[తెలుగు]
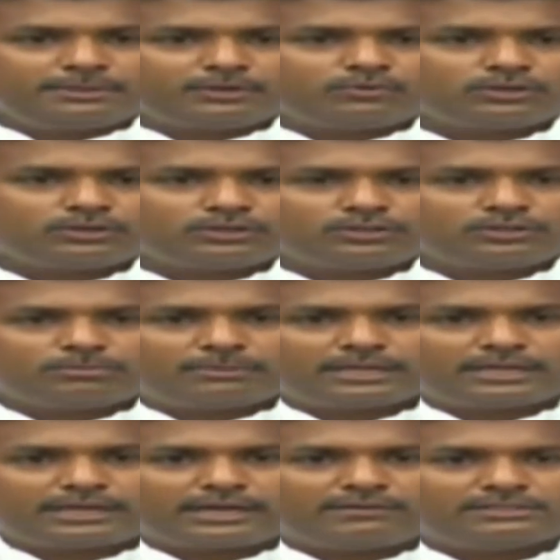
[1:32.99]
ఇబ్బంది మనకు
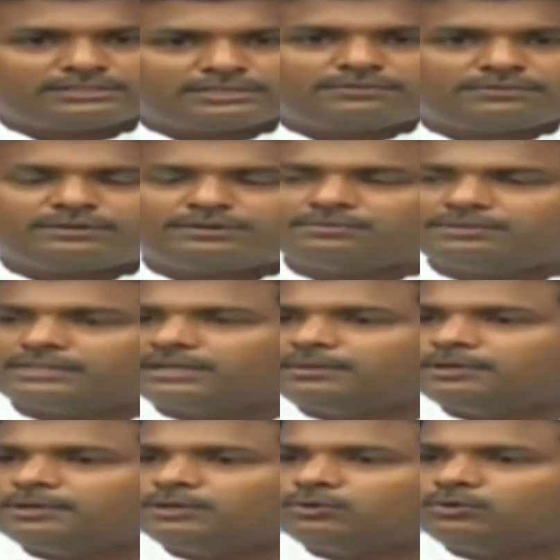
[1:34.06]
ఉండదు మనకు
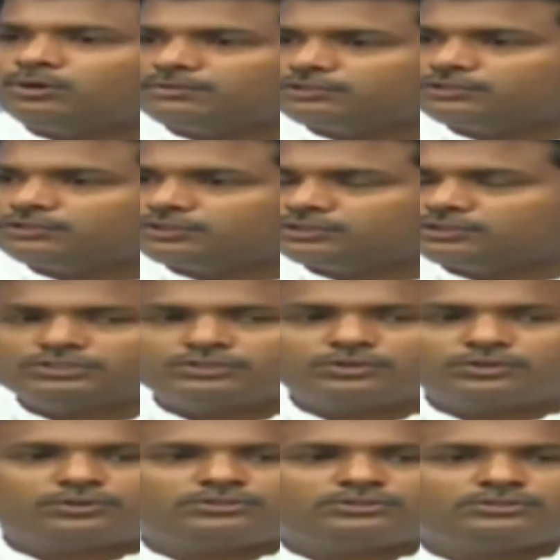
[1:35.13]
కావాల్సినటువంటి విధంగా మనం గొడవను
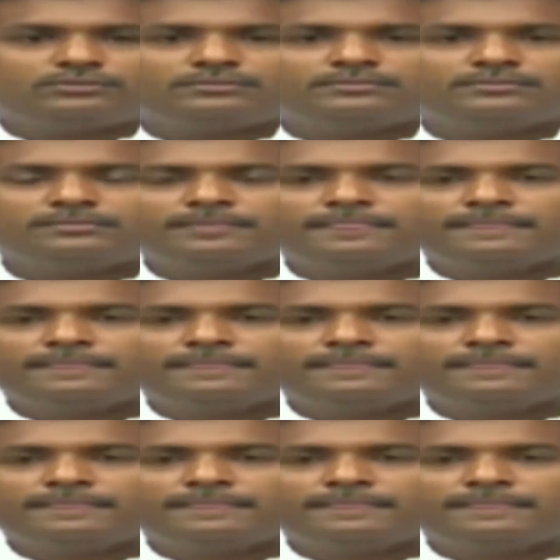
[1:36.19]
సృష్టించుకోవచ్చు